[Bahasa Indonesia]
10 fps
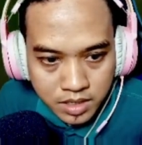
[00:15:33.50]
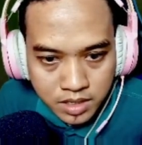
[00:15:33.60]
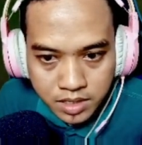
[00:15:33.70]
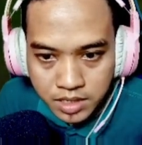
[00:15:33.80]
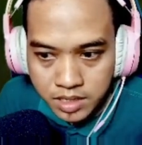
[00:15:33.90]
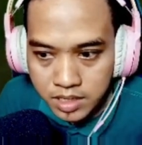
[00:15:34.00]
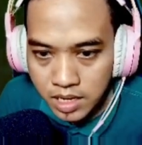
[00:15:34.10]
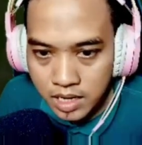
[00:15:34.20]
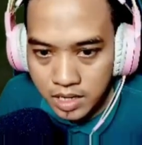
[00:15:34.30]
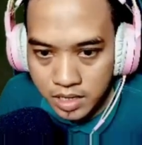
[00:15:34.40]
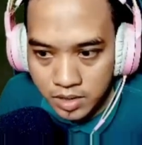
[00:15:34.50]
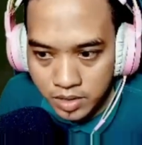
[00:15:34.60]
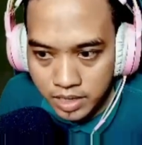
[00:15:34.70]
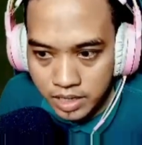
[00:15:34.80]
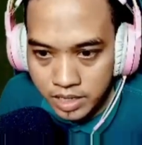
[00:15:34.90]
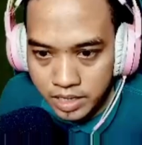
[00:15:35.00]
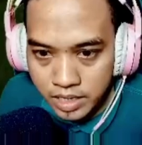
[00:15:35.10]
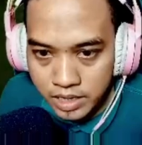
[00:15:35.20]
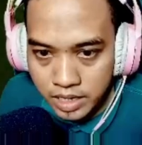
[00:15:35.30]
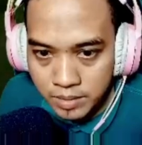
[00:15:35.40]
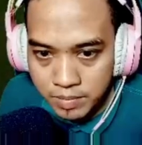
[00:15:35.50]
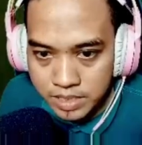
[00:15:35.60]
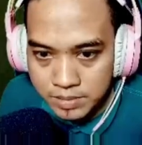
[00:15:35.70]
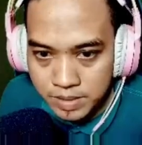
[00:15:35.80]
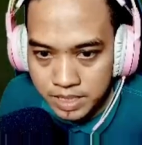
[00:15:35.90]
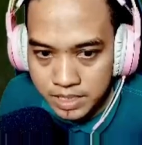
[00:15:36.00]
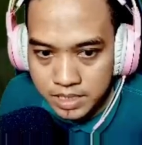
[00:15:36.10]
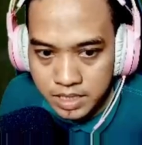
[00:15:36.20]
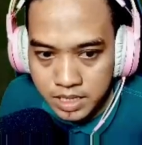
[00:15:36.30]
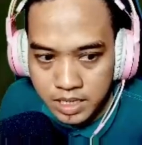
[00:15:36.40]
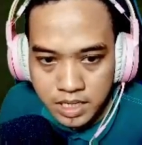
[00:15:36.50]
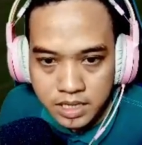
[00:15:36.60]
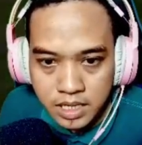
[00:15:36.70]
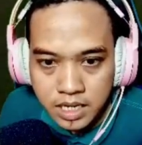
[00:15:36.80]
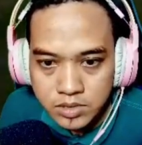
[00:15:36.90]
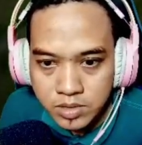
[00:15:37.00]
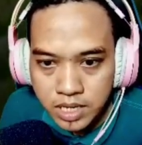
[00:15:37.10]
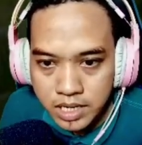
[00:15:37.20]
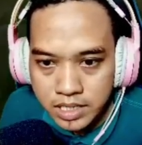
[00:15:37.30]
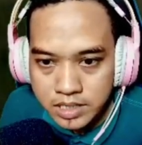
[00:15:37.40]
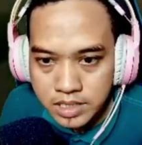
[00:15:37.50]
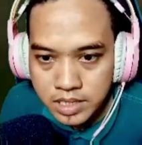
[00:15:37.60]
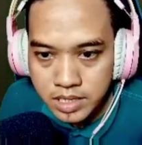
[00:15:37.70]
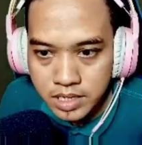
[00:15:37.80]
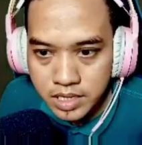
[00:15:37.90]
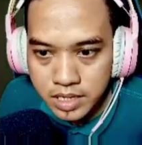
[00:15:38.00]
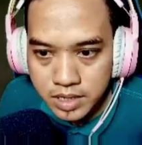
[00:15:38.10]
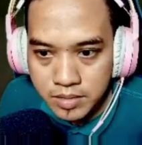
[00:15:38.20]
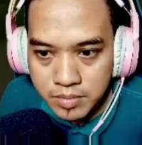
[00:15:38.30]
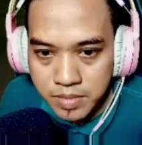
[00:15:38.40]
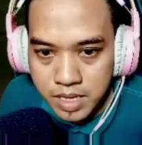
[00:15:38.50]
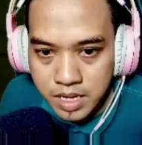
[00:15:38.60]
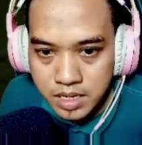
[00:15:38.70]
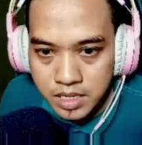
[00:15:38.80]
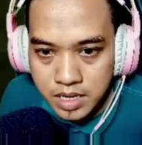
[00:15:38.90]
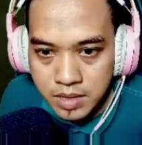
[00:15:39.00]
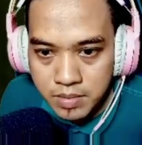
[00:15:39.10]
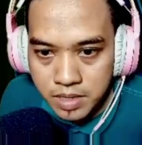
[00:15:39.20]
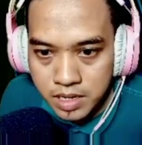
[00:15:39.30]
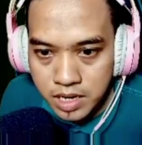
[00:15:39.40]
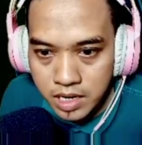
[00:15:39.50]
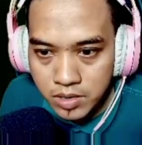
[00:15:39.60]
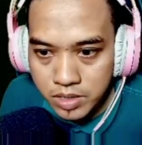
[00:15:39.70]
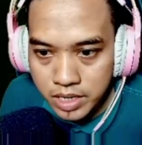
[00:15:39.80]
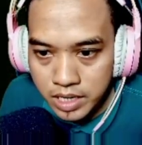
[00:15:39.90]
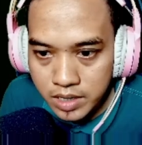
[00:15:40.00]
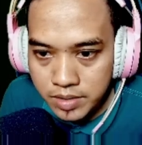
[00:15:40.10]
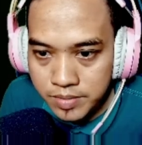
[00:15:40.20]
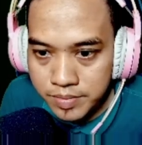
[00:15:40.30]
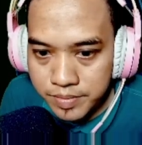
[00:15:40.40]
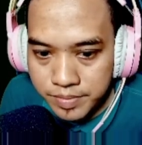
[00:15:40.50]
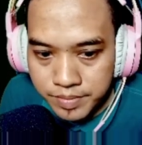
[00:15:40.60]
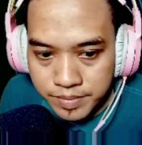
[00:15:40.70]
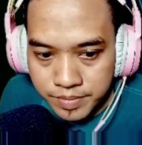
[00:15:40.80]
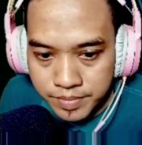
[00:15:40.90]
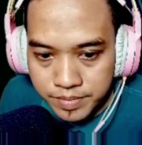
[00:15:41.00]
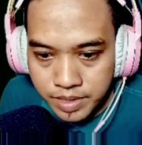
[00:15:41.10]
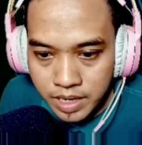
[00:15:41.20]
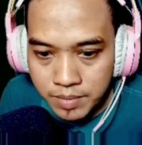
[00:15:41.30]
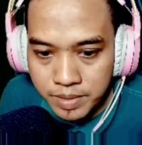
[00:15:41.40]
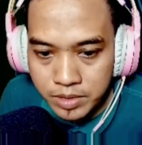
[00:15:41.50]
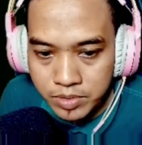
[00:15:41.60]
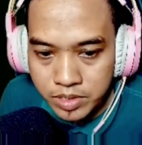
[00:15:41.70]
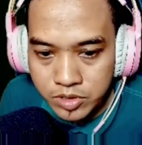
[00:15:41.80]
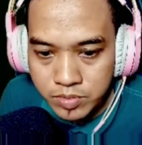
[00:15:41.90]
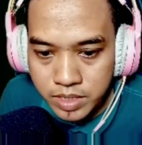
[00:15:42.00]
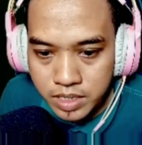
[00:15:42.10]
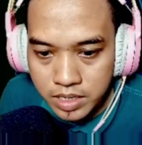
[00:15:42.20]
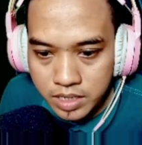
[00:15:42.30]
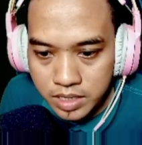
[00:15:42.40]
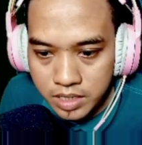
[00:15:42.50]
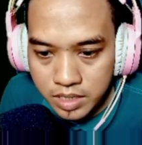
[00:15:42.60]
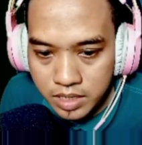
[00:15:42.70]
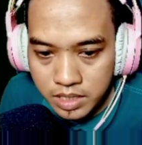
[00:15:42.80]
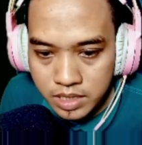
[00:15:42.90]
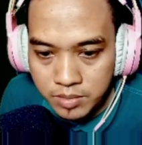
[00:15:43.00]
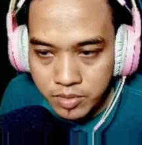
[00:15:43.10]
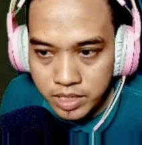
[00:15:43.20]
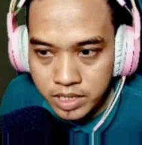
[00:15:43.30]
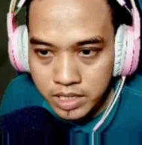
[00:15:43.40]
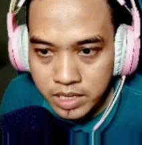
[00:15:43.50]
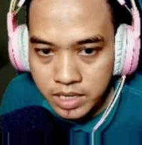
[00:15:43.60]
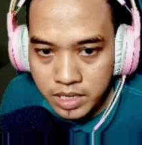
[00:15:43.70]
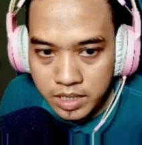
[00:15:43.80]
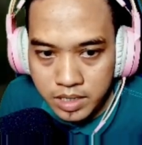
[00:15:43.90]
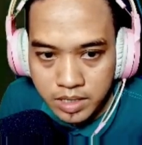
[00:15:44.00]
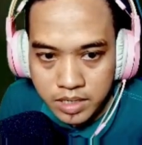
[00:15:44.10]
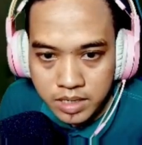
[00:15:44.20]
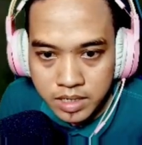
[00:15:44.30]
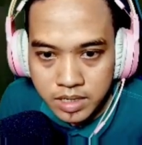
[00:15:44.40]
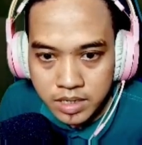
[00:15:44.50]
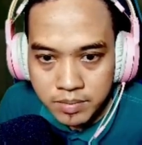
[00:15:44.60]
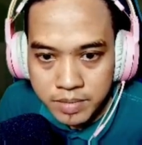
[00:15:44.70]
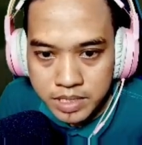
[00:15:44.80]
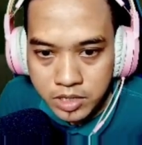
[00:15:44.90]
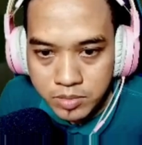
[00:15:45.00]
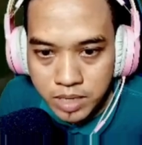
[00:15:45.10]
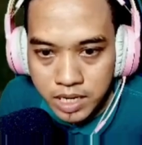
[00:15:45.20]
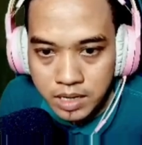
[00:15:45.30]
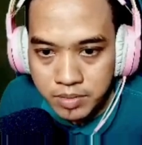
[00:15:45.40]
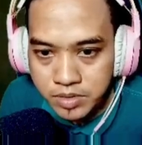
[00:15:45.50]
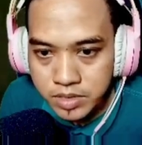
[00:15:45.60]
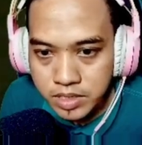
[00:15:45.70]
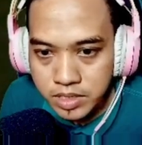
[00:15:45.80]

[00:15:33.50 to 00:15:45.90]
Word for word: Nah, oke, okay, kita percepat aja ya. Kita langsung lari ke sini biar dia berdialog ya. Nah, pintunya coba kita mungkin ada yang bisa lewat belakang maksudnya